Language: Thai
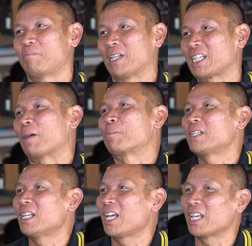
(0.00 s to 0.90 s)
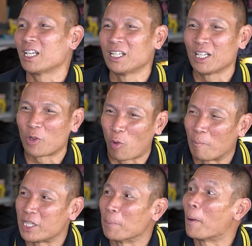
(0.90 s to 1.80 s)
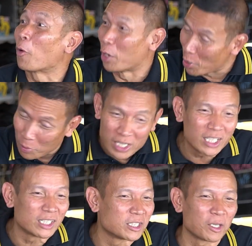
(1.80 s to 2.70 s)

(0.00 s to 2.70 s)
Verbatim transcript: มันขับเคลื่อนให้ความจริงปรากฏเร็วขึ้น